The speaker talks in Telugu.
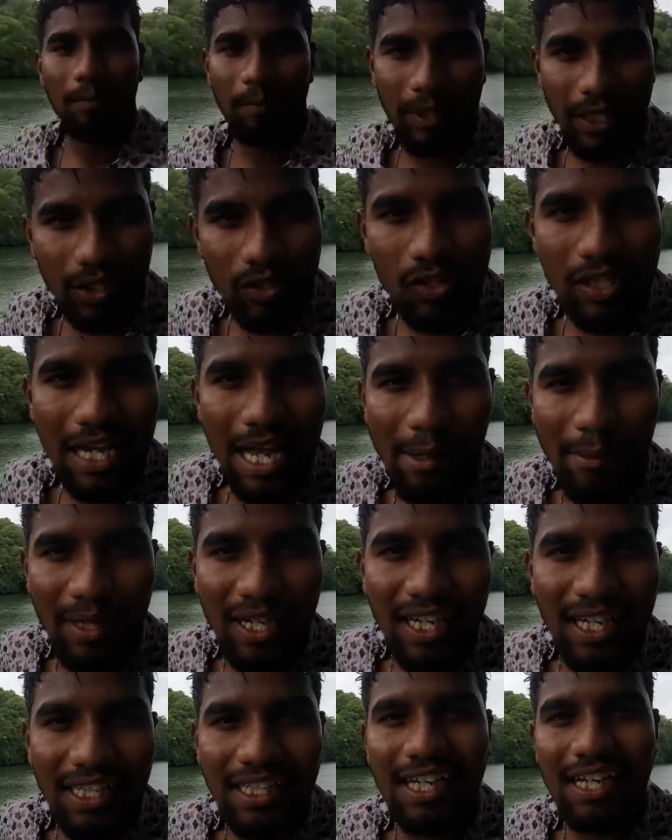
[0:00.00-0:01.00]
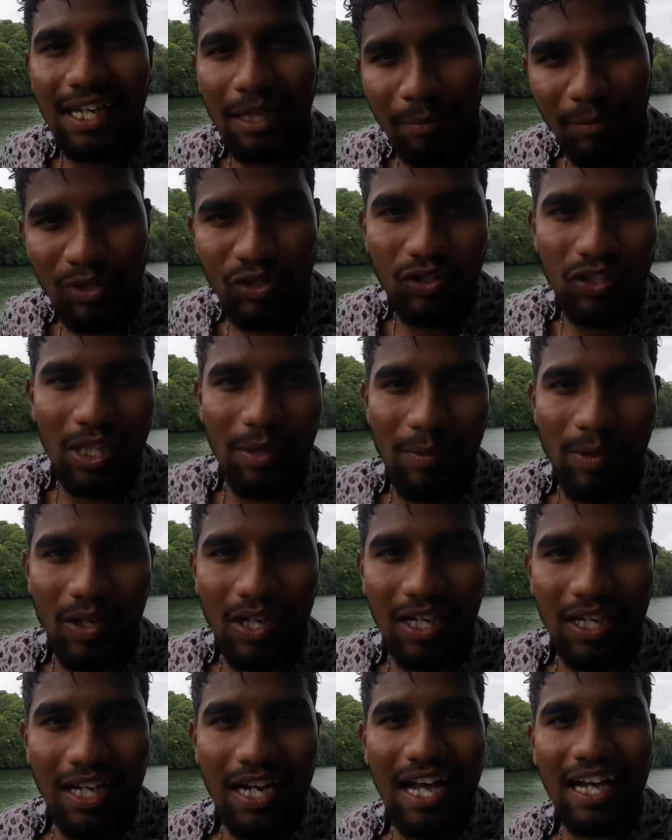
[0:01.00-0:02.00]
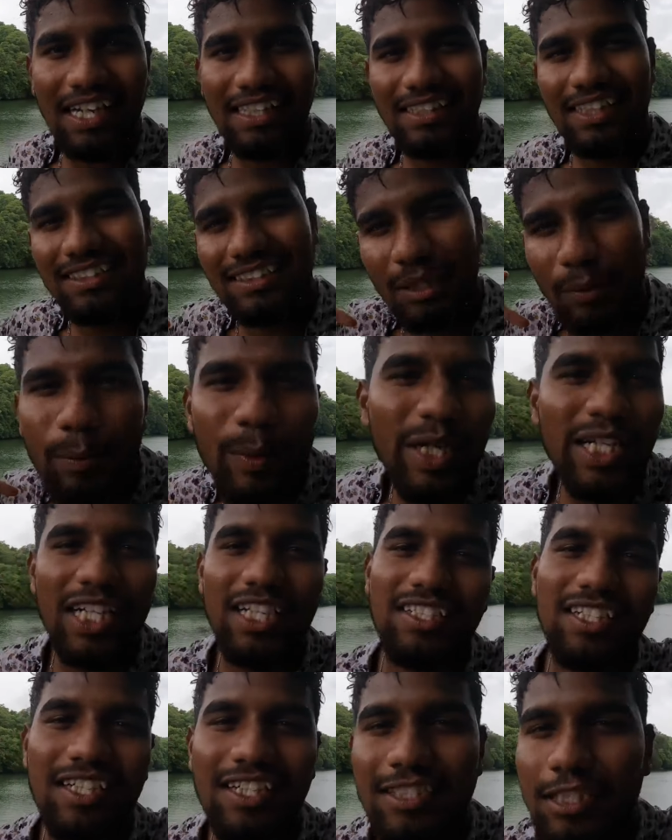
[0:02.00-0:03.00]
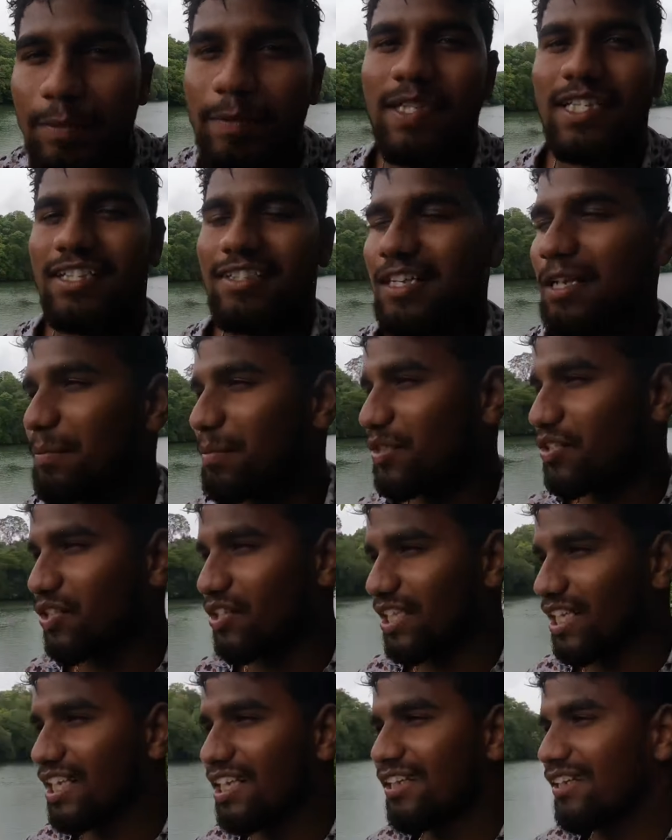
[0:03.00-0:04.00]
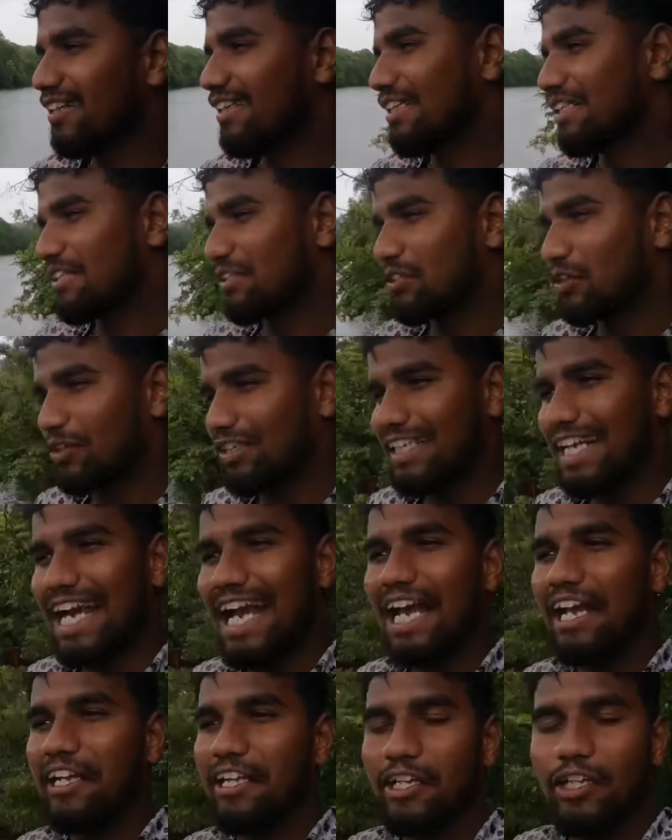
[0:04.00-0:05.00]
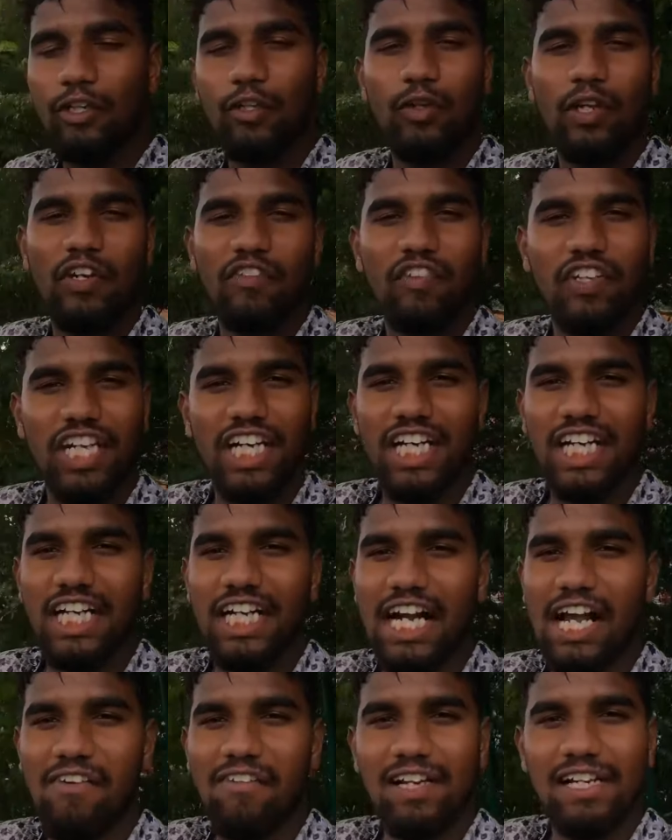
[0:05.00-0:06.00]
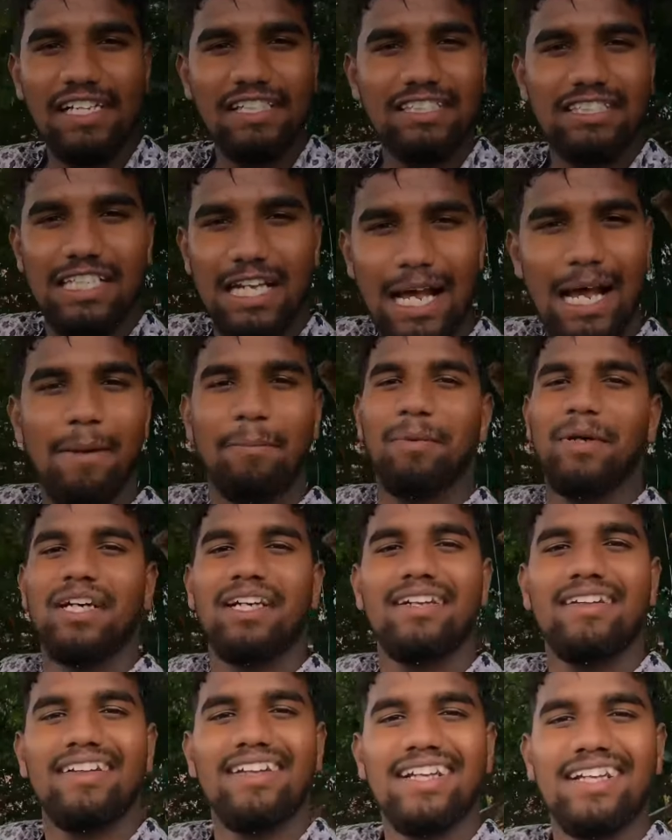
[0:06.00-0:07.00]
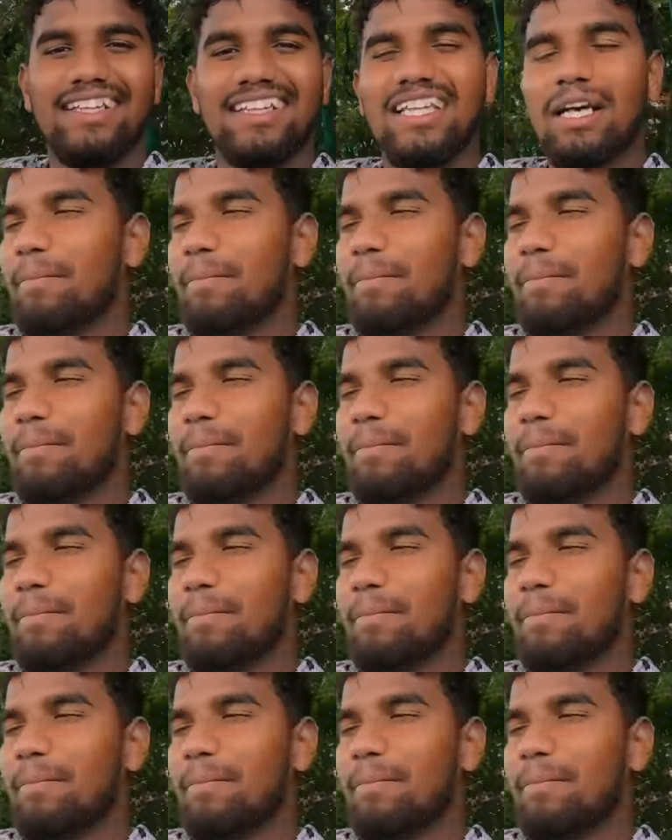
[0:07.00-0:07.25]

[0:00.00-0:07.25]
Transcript: మీకు కెమెరాలు ఎట్లా కనిపిస్తుందేమో కానీ నాకైతే జబర్దస్త్ అంటే జబర్దస్త్ అనిపిస్తుంది సో థ్యాంక్ యూ ఇన్ఫినిటీ ట్రావెలర్స్ క్లబ్ ఇంత